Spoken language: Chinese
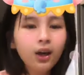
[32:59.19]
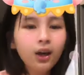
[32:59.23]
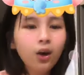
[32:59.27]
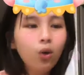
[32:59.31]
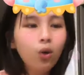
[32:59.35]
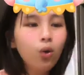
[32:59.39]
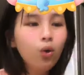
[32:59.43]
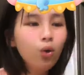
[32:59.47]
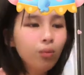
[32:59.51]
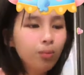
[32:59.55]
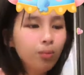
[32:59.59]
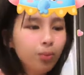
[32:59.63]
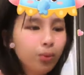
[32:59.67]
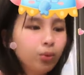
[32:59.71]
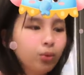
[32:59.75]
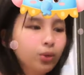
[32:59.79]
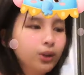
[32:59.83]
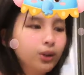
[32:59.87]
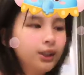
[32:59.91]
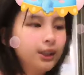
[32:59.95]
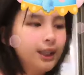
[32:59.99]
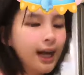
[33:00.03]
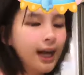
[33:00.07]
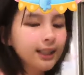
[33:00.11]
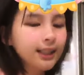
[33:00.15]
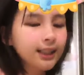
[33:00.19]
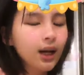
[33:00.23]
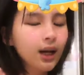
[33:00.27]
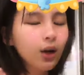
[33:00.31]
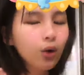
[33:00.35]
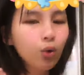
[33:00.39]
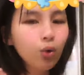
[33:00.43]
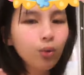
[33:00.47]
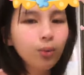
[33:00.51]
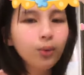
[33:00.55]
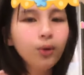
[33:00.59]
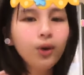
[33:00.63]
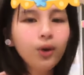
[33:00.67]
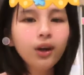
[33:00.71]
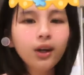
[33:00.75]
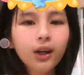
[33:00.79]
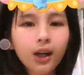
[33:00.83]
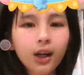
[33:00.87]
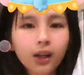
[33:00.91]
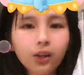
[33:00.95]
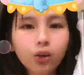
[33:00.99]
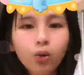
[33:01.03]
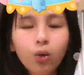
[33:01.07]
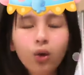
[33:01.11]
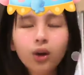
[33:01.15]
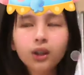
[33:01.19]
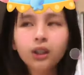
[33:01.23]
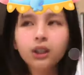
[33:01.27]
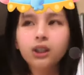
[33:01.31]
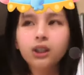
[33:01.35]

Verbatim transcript: 互补，加上互，因为人多，